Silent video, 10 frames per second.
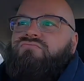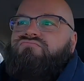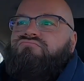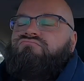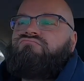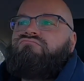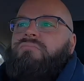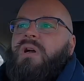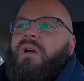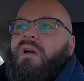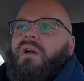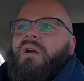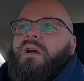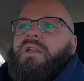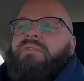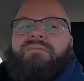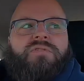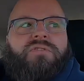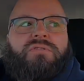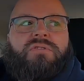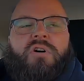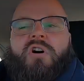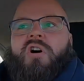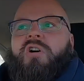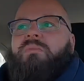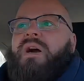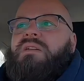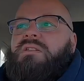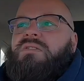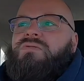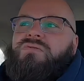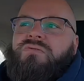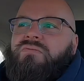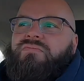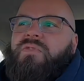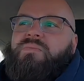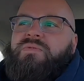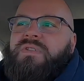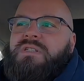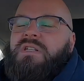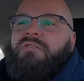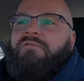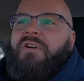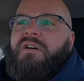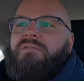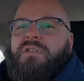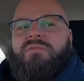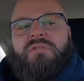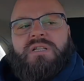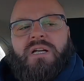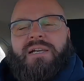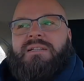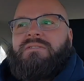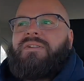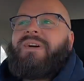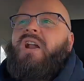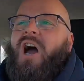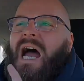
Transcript: hm, keine Kaffeemaschine. Und Mike sagt dann so, warum sind wir jetzt hingefahren? Und dann gucke ich nach links und da war noch